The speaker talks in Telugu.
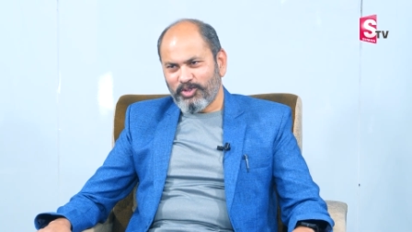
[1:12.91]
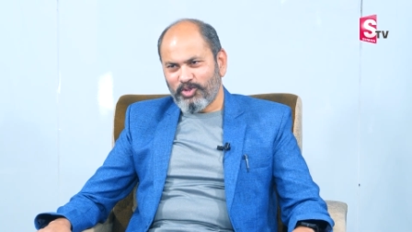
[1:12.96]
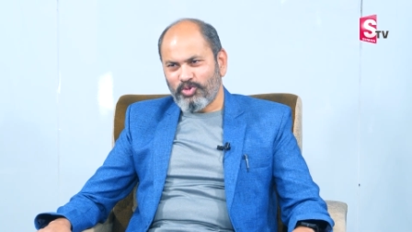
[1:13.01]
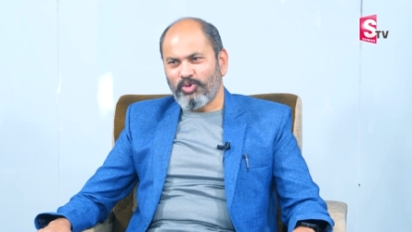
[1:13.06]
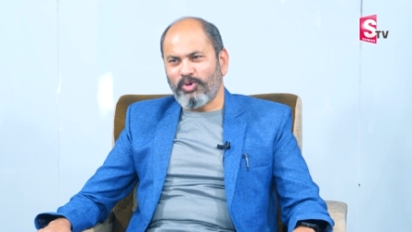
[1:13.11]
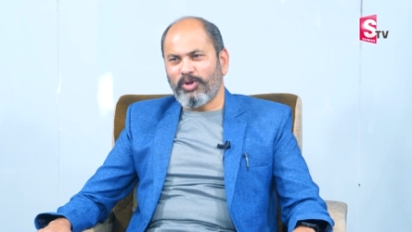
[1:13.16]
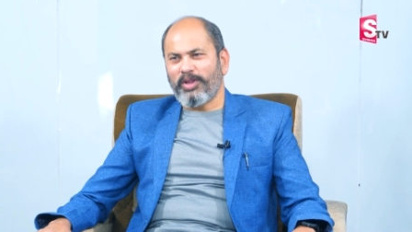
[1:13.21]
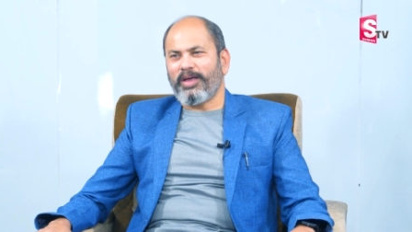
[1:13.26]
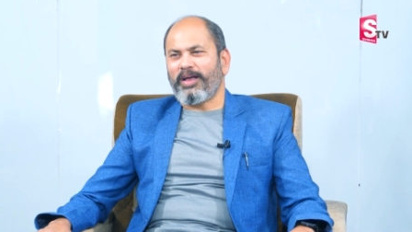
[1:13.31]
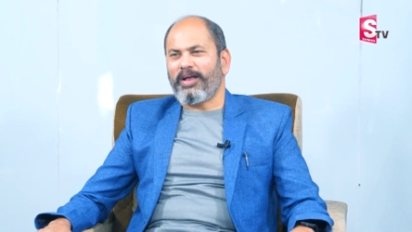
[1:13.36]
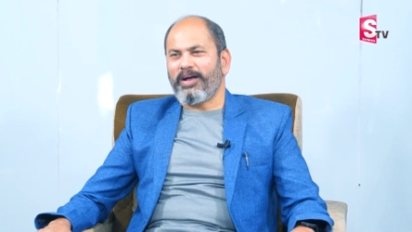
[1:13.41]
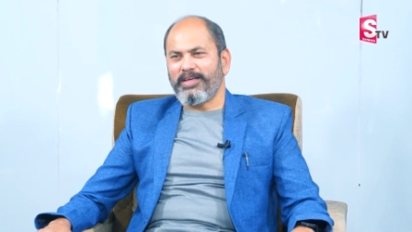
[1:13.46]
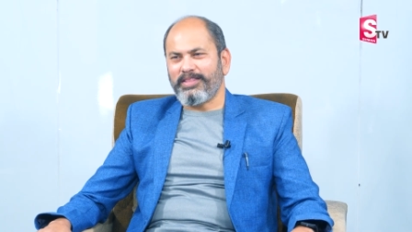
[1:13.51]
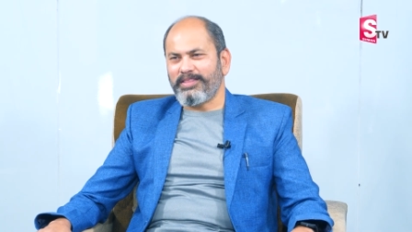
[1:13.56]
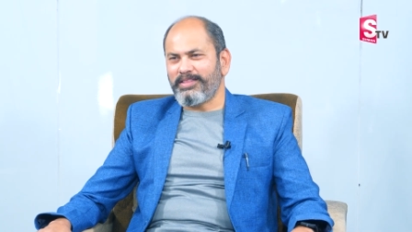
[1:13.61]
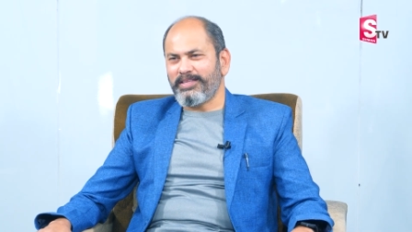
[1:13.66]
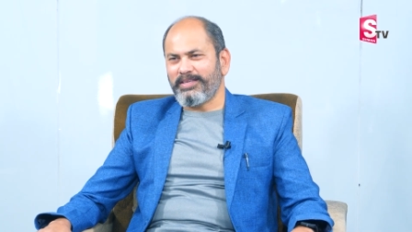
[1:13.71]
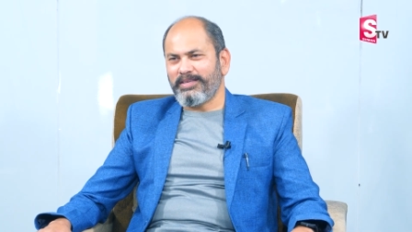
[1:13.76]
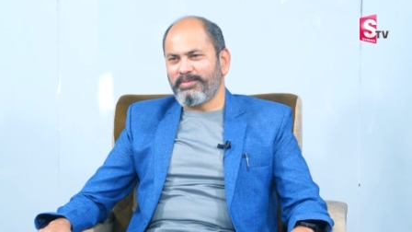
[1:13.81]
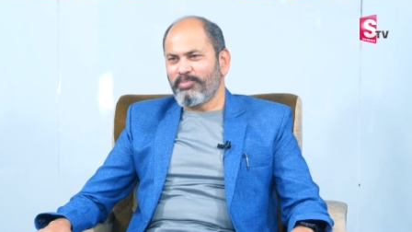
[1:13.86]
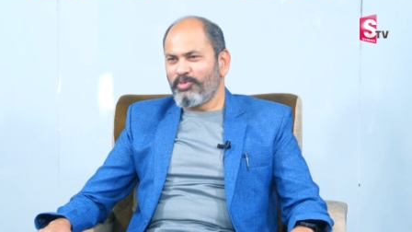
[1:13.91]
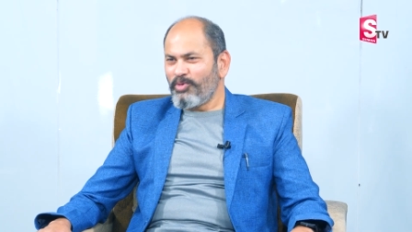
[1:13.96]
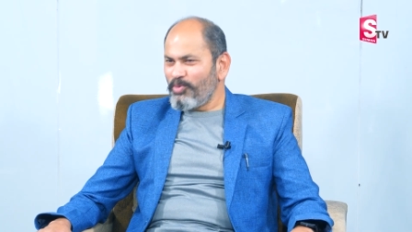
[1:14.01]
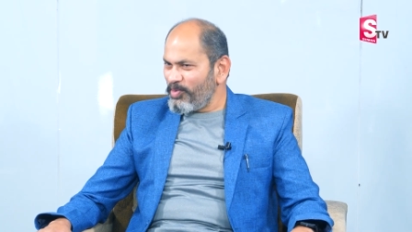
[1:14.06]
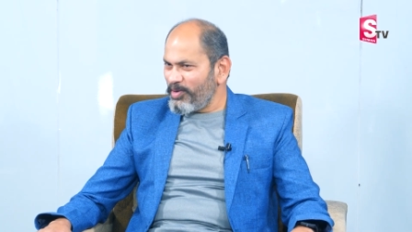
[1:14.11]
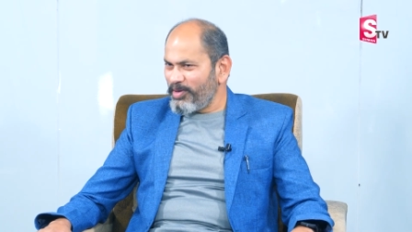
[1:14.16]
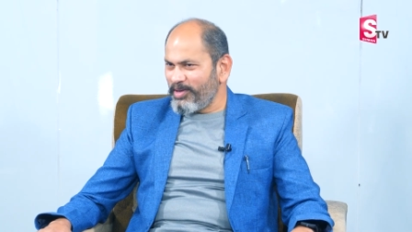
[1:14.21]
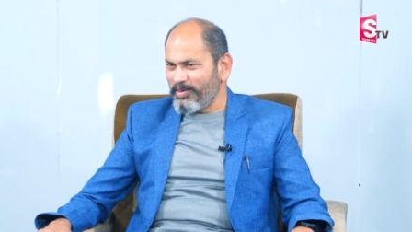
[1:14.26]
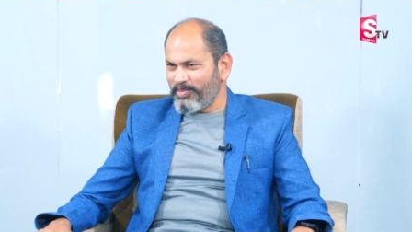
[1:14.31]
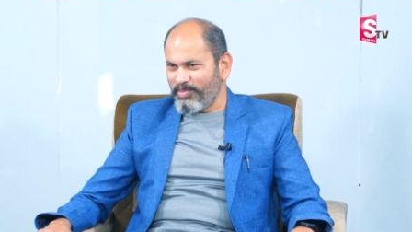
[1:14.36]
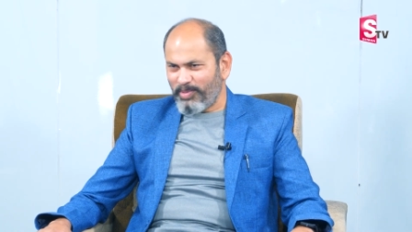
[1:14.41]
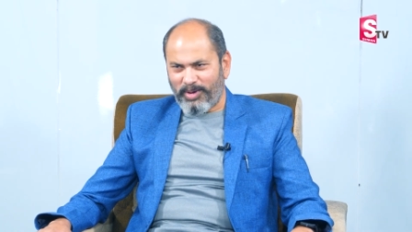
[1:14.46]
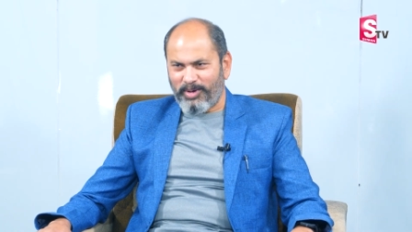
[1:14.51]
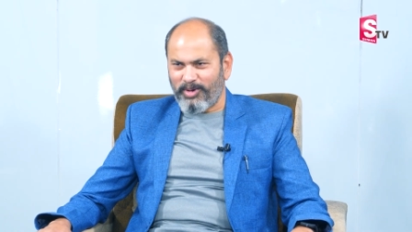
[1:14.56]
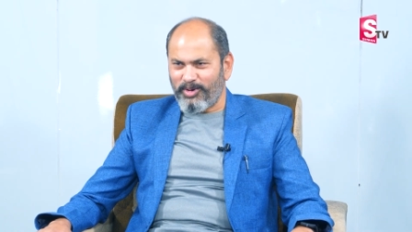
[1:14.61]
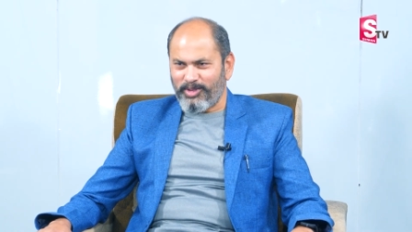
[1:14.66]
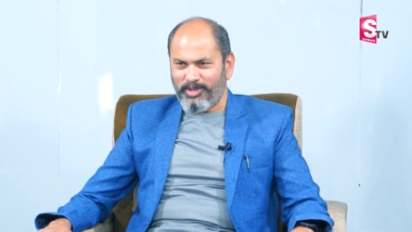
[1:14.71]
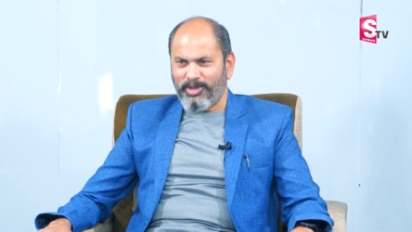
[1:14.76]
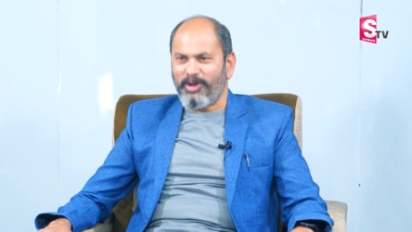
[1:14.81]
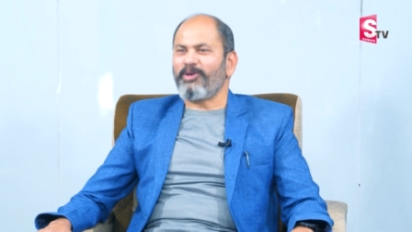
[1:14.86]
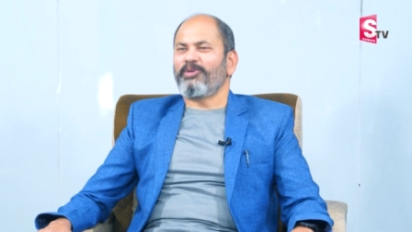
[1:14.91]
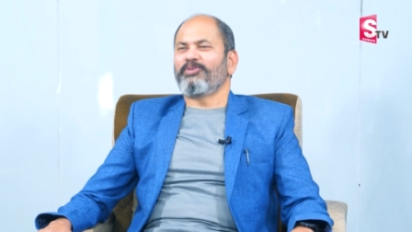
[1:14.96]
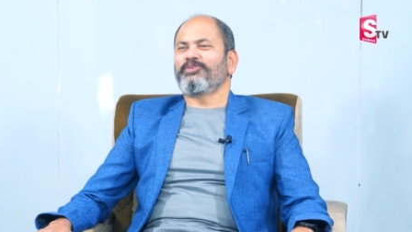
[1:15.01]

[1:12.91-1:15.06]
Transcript: సూర్యకాంతి భూమికి ప్రకృతిలో